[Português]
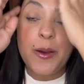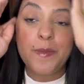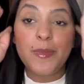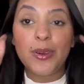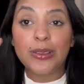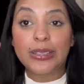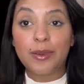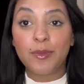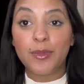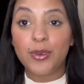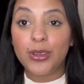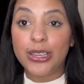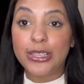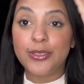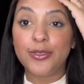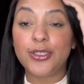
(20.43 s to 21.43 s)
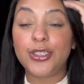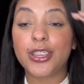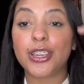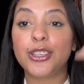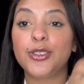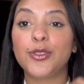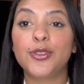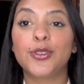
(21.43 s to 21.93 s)
Meus amores, no
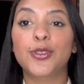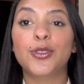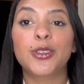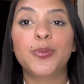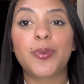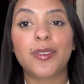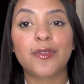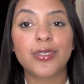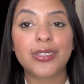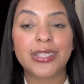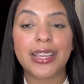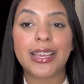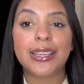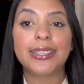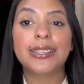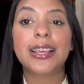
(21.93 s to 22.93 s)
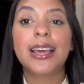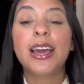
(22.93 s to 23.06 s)
Dicas de hoje eu trouxe pra vocês